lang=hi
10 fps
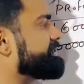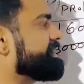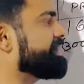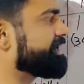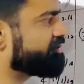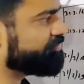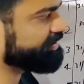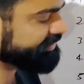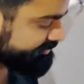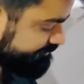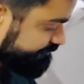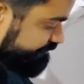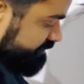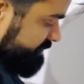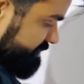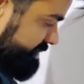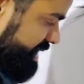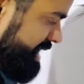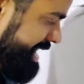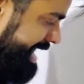थ्री लाख रुपीज
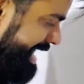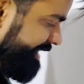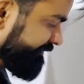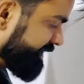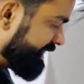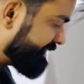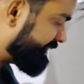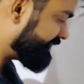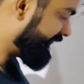आफ्टर दैट सर